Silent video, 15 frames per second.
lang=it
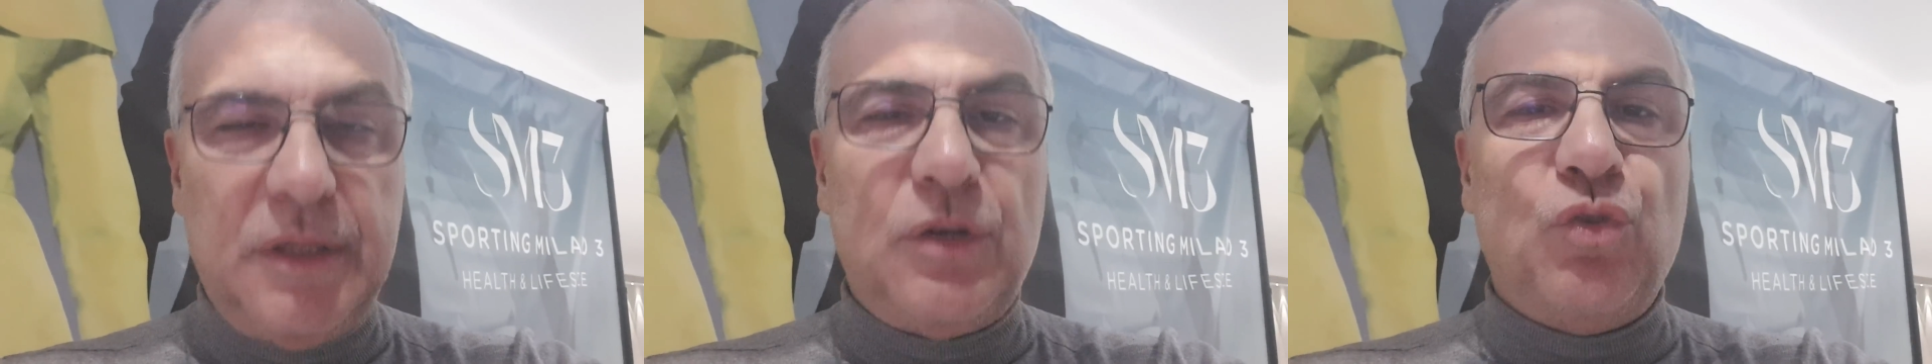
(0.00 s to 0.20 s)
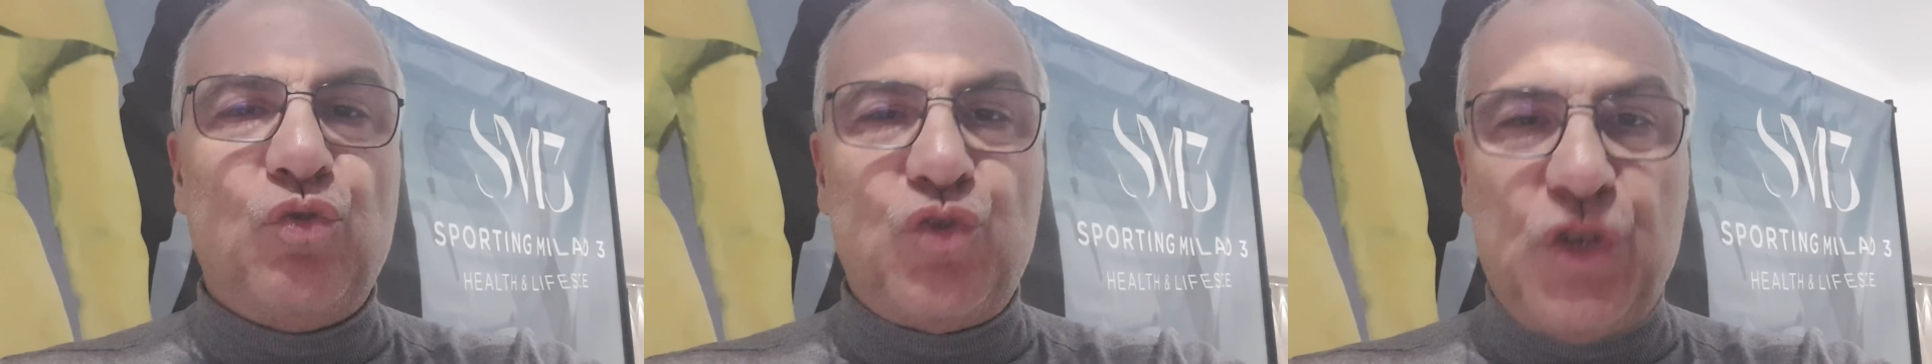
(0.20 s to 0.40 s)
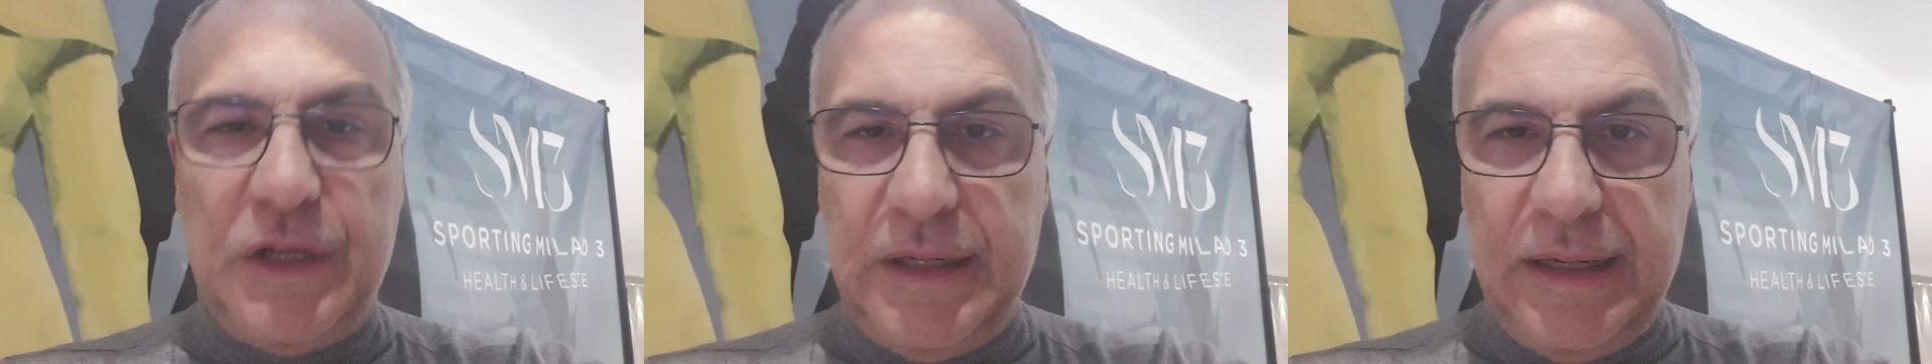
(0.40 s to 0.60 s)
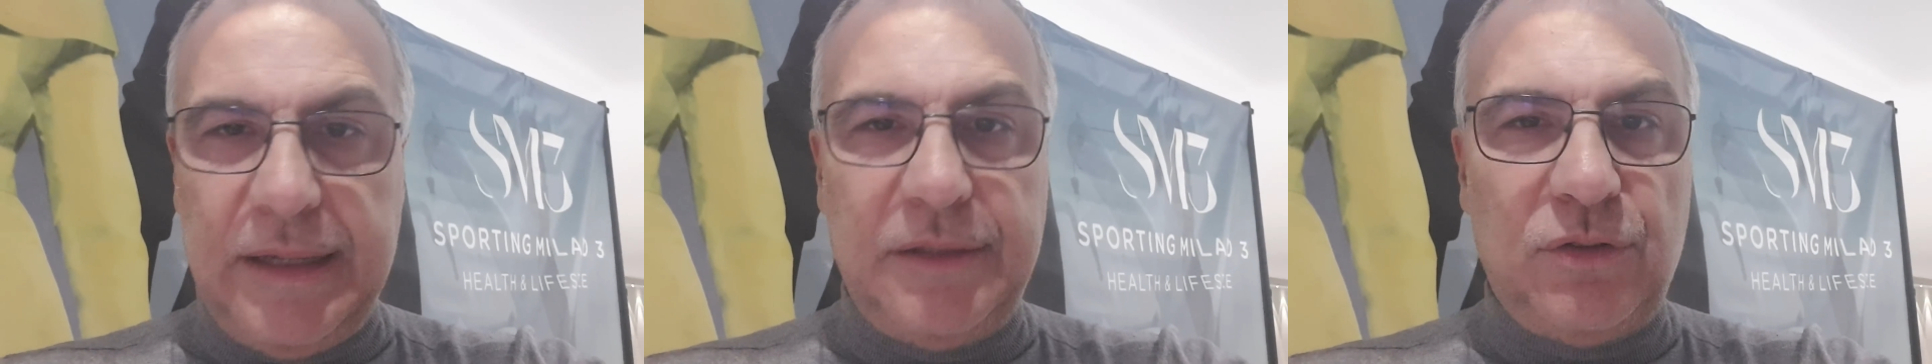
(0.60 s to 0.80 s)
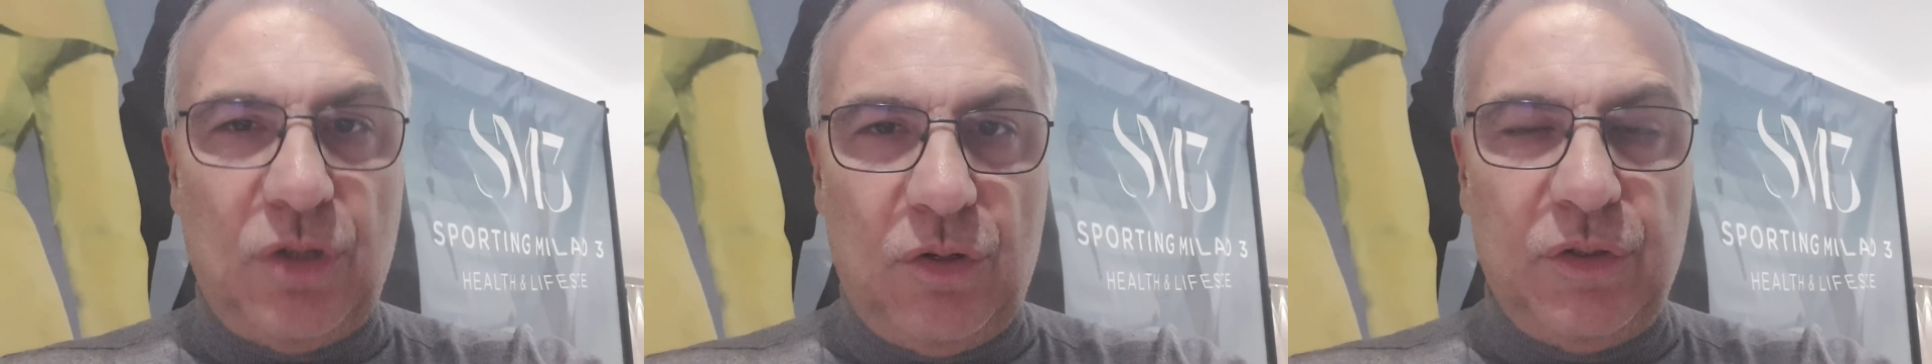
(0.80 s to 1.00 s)
non genera
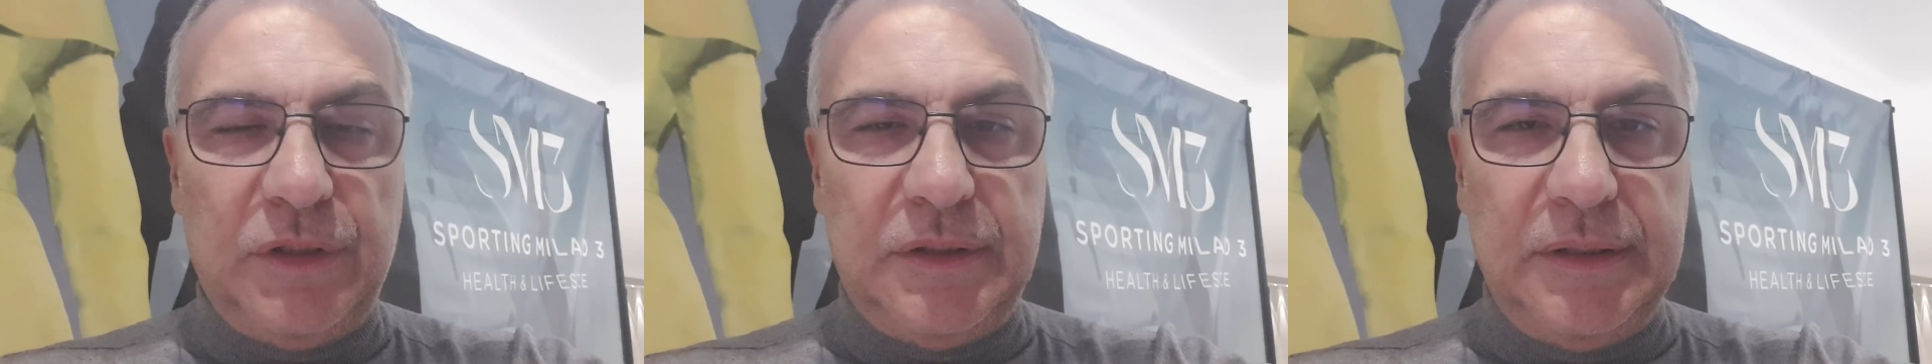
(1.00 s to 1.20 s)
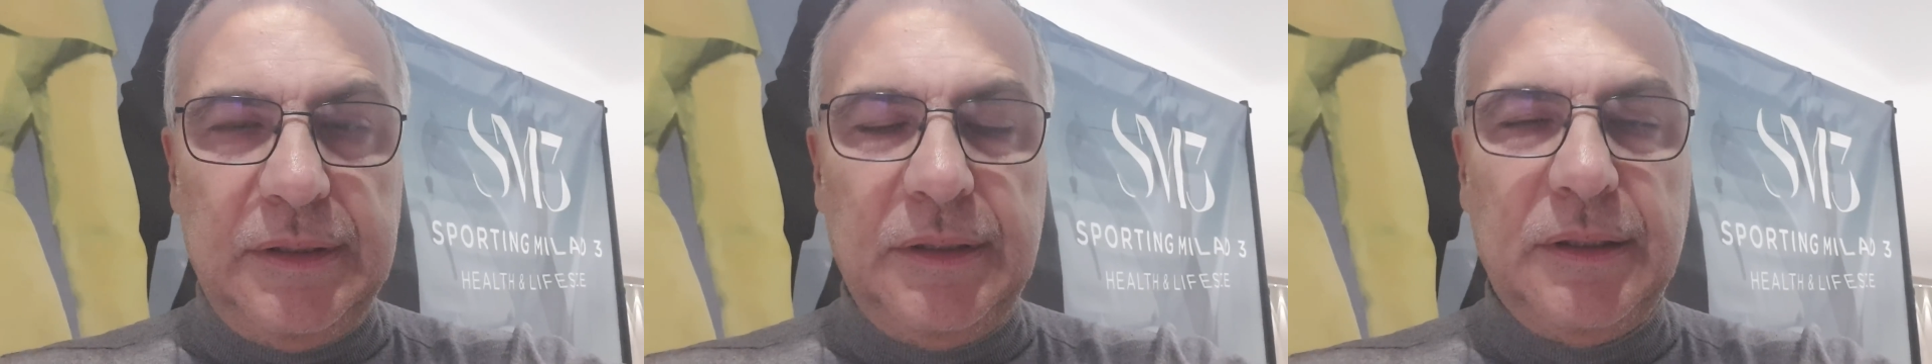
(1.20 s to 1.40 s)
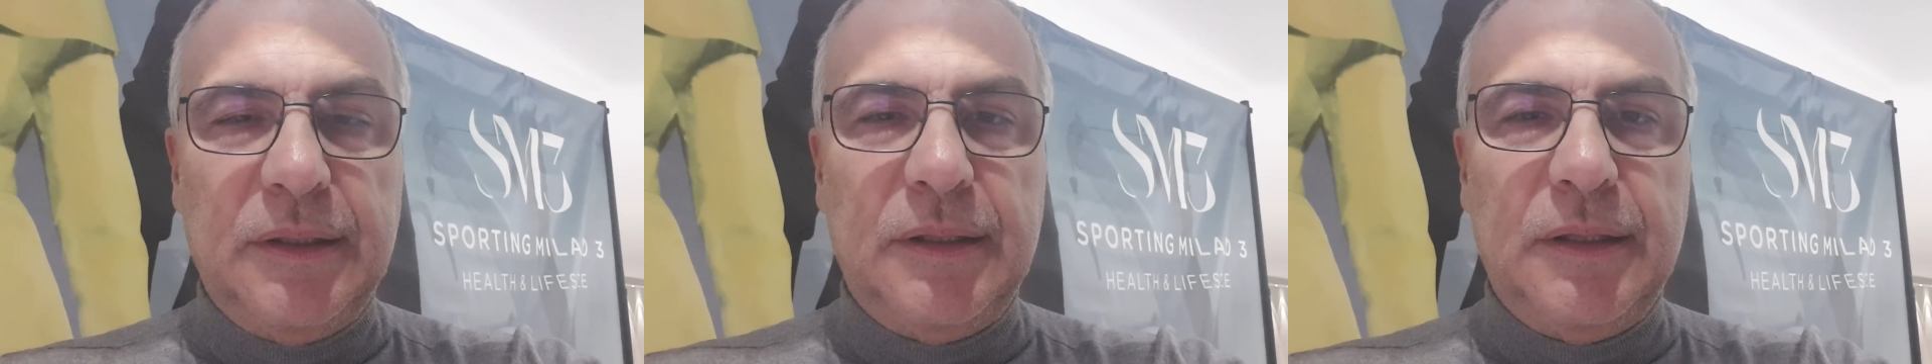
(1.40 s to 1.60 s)
introiti,